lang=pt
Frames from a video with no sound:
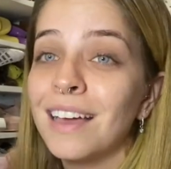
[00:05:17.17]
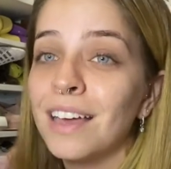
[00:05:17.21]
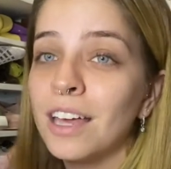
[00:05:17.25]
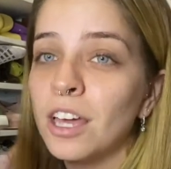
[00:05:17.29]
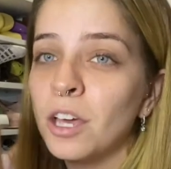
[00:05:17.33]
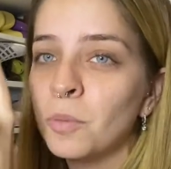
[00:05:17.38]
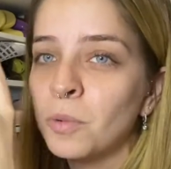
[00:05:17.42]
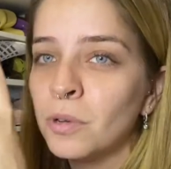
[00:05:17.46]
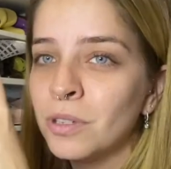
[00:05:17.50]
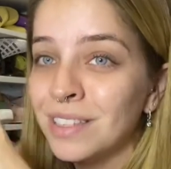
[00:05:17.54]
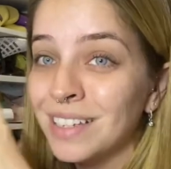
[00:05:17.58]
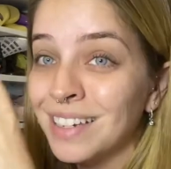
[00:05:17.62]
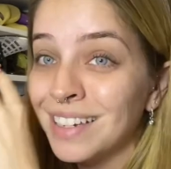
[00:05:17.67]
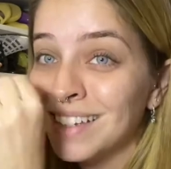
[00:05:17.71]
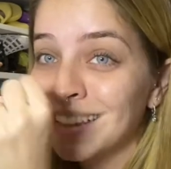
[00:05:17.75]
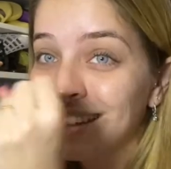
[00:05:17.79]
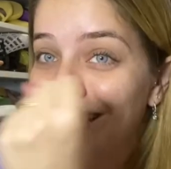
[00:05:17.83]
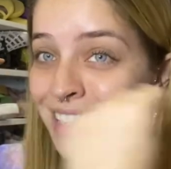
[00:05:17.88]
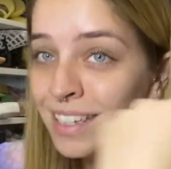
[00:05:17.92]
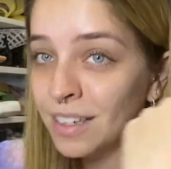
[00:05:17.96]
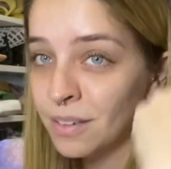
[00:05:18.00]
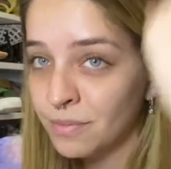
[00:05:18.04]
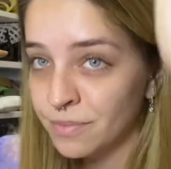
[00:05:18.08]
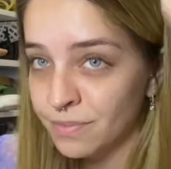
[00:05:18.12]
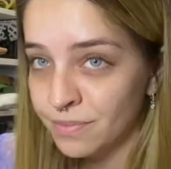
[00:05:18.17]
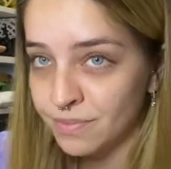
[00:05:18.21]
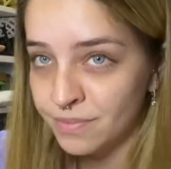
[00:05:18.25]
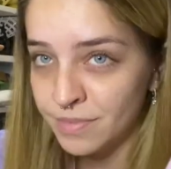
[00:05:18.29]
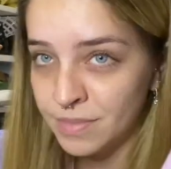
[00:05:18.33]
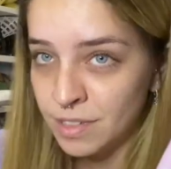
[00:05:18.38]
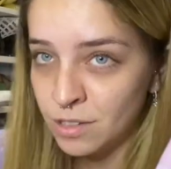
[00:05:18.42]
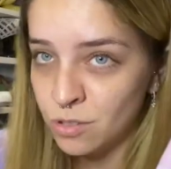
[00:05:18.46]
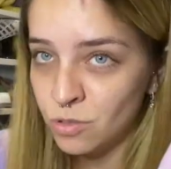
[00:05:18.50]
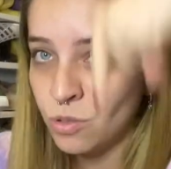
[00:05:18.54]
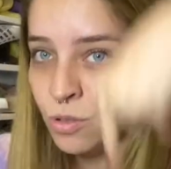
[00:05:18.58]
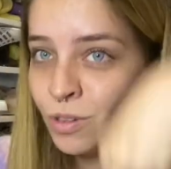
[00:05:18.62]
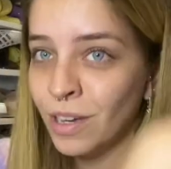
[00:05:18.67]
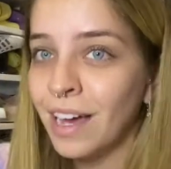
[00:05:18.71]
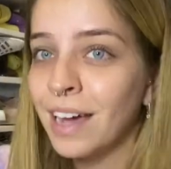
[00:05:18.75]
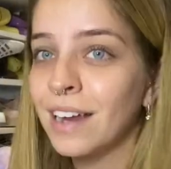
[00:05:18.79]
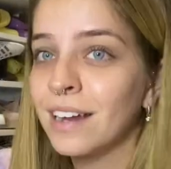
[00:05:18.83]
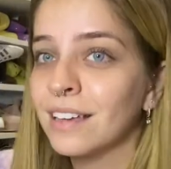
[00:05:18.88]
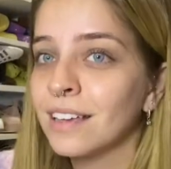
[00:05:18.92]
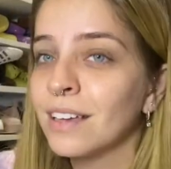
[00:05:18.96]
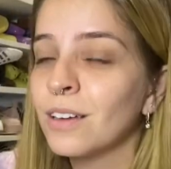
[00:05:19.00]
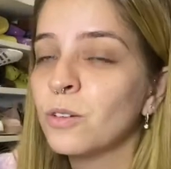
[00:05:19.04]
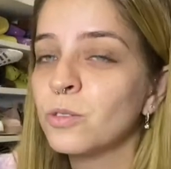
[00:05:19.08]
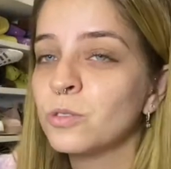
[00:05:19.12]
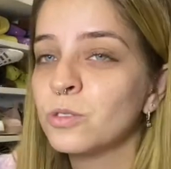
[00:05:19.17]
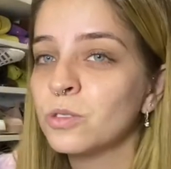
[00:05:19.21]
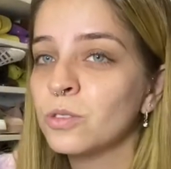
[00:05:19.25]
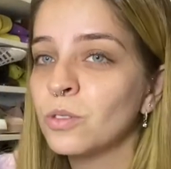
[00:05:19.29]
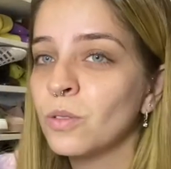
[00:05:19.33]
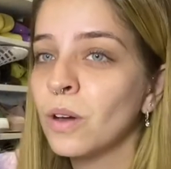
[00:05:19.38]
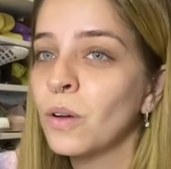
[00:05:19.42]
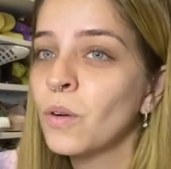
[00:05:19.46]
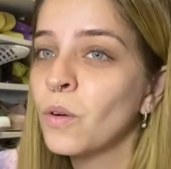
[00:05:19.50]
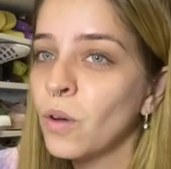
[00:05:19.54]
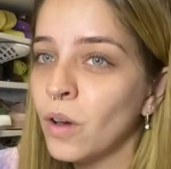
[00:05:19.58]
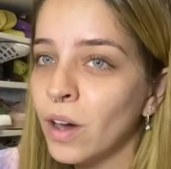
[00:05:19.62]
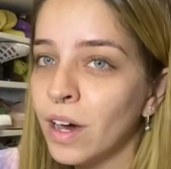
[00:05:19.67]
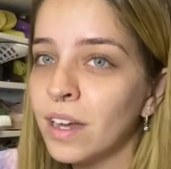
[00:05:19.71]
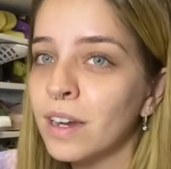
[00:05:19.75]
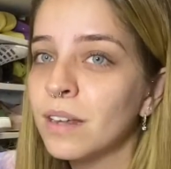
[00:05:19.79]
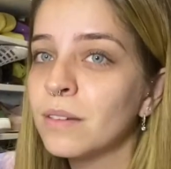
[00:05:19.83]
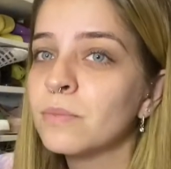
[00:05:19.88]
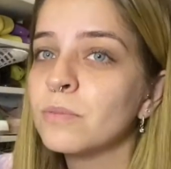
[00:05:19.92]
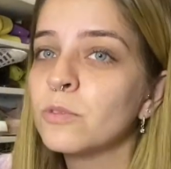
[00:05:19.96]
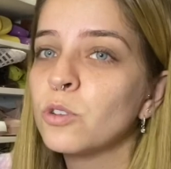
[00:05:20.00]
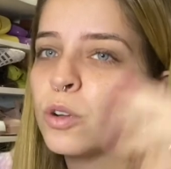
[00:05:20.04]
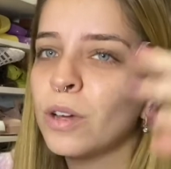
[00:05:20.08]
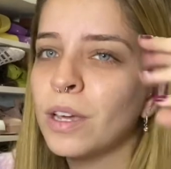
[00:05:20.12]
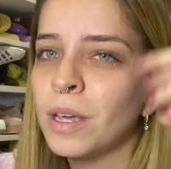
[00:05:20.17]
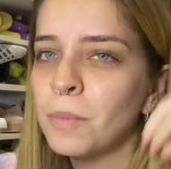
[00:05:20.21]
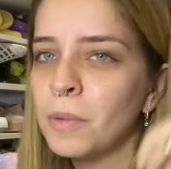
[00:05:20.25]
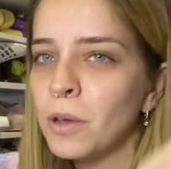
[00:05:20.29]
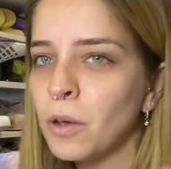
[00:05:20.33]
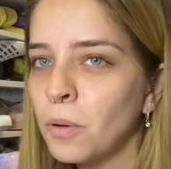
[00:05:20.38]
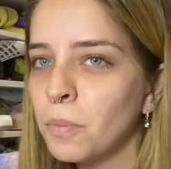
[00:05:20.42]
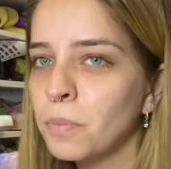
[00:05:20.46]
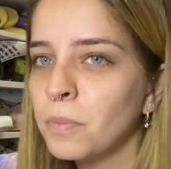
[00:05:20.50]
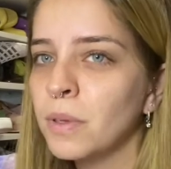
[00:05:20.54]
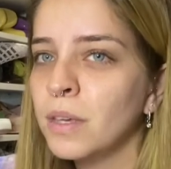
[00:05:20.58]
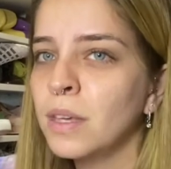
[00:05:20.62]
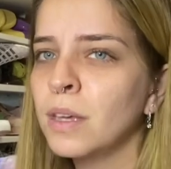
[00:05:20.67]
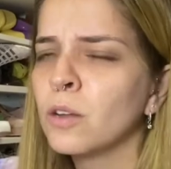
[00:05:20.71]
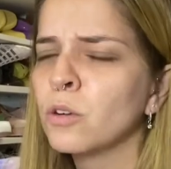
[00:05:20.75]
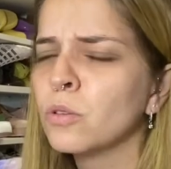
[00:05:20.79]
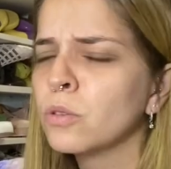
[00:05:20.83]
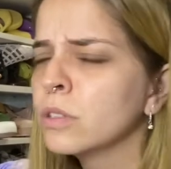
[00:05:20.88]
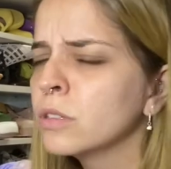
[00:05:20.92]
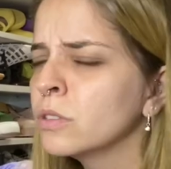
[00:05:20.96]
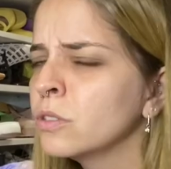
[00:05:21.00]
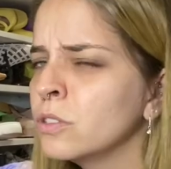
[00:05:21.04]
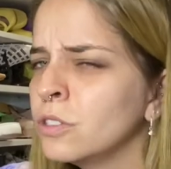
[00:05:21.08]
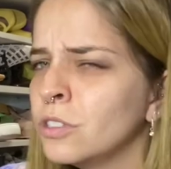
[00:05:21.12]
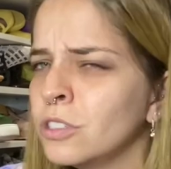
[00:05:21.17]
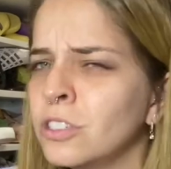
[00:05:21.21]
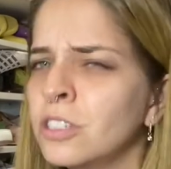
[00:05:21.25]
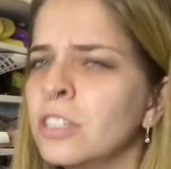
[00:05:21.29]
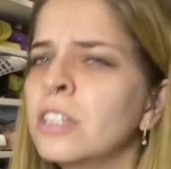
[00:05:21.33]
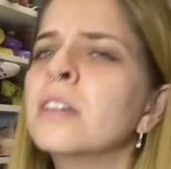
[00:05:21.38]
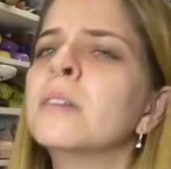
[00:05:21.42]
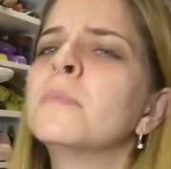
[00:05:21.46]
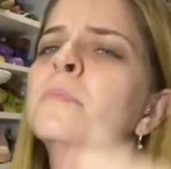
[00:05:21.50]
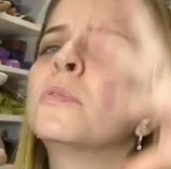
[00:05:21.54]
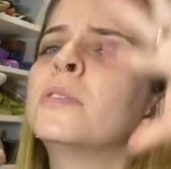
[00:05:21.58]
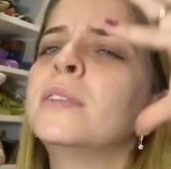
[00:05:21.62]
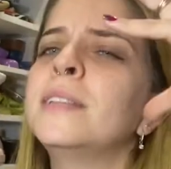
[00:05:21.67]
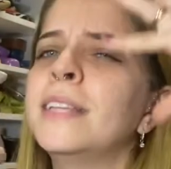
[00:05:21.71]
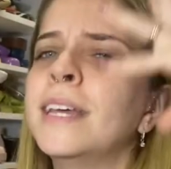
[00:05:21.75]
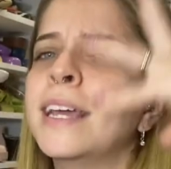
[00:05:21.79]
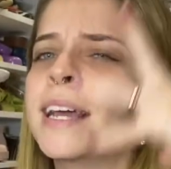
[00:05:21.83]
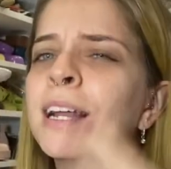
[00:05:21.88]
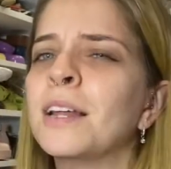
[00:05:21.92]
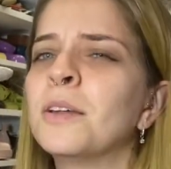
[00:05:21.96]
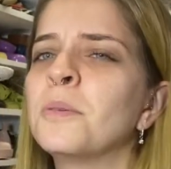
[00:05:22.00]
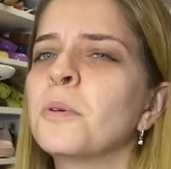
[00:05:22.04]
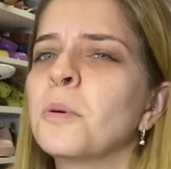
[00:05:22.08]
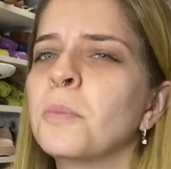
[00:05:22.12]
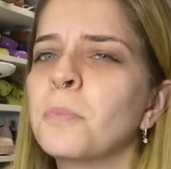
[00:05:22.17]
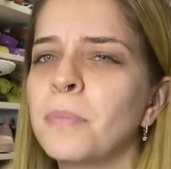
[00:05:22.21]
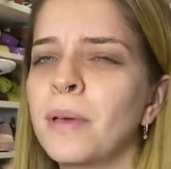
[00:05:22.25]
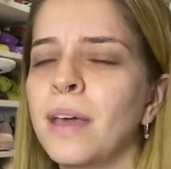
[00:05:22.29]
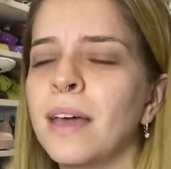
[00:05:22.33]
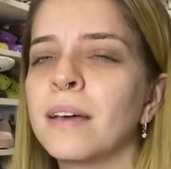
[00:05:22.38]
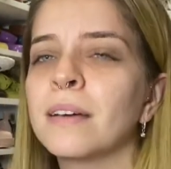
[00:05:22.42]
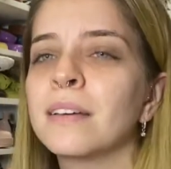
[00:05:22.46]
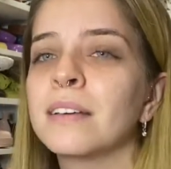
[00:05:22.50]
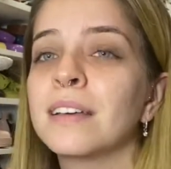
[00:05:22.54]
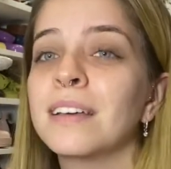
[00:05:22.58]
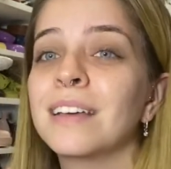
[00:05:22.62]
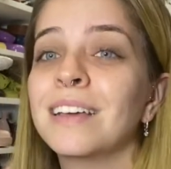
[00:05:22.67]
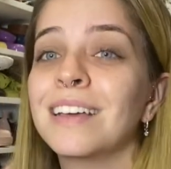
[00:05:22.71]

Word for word: Eu botei aqui, nesse lugar aqui que eu estou agora, coloquei minha roupinha, look do dia, botei ela no meu pé.